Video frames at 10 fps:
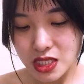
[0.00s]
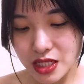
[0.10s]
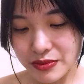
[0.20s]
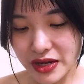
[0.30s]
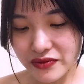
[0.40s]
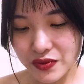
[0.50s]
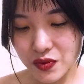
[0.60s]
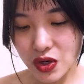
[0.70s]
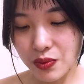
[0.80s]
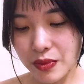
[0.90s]
nhưng mà
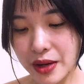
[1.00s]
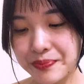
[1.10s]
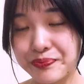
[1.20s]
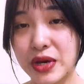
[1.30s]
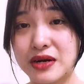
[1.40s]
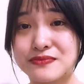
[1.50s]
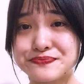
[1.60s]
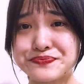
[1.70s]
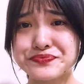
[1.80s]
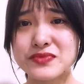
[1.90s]
lúc mà
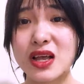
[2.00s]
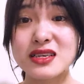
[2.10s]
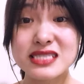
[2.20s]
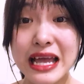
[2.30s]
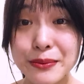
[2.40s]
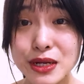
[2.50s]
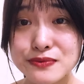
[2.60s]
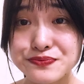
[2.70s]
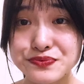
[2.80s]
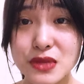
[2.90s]
mình xem á
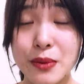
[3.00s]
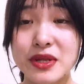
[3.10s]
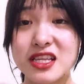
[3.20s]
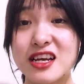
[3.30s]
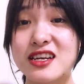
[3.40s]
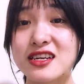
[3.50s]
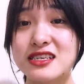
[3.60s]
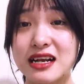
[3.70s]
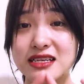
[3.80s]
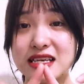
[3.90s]
thì mình nghĩ nó
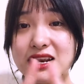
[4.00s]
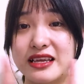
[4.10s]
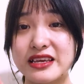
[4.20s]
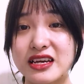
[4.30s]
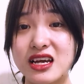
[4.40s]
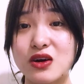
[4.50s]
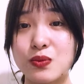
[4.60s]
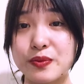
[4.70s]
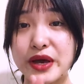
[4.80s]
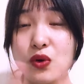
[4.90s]
là sẽ là những cái
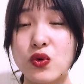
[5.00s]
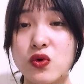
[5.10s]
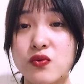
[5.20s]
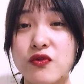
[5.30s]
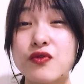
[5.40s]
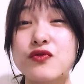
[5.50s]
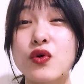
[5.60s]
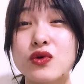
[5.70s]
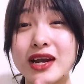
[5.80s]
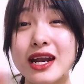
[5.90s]
cục dao ua vuông
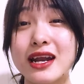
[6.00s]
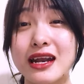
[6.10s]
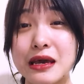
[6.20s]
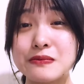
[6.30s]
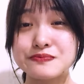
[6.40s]
vuông thế này nè.